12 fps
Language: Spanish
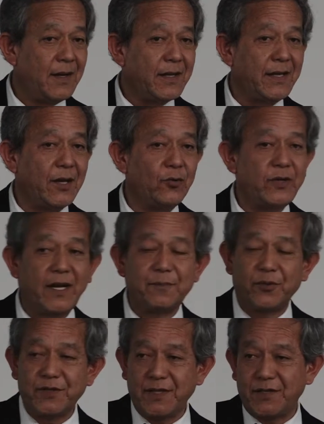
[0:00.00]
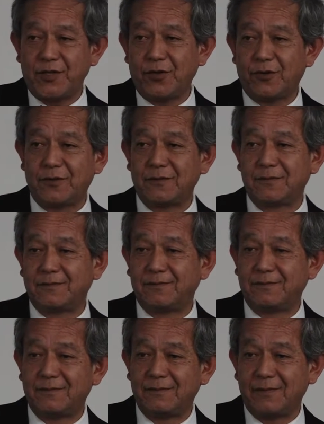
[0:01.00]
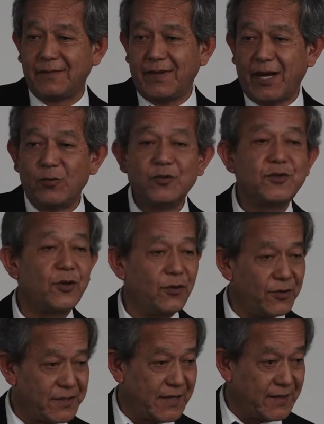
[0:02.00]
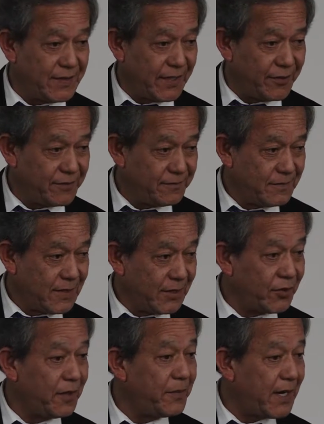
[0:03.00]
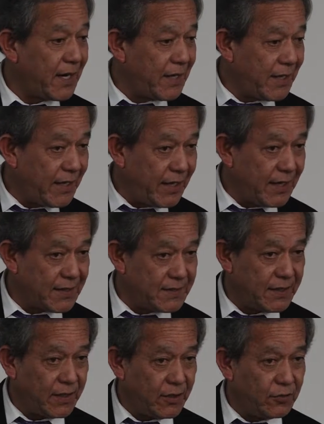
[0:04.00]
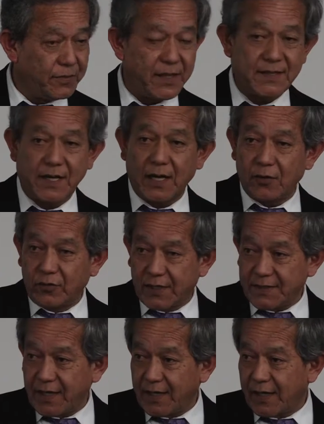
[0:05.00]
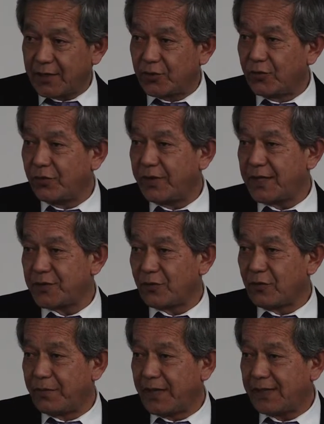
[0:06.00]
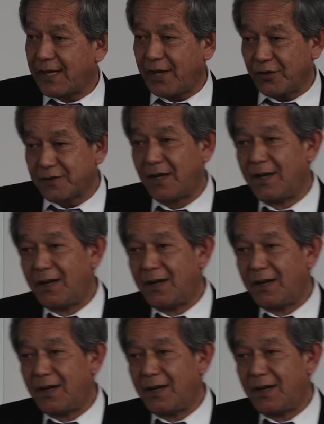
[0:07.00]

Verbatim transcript: de una exposición en un solo sentido. Entonces me agradaría si hubiesen algunas inquietudes o comentarios